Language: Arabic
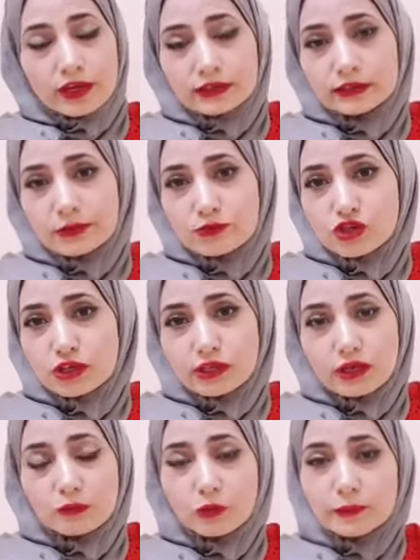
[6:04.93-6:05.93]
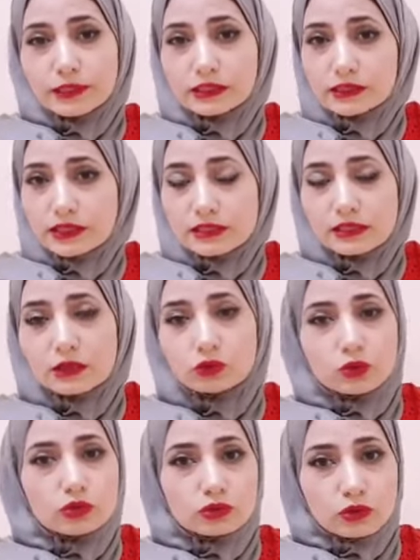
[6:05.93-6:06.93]
أنت بشركة ممكن تنزله
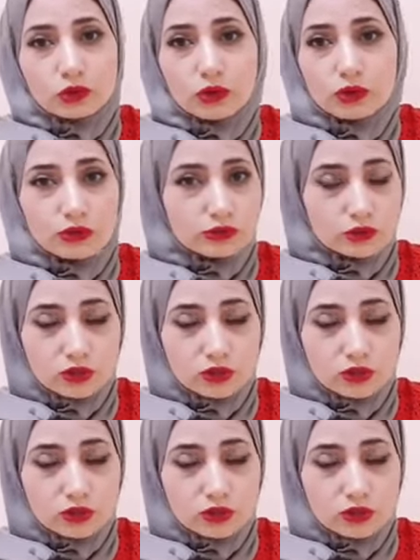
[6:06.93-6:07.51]
وتحط اللوجو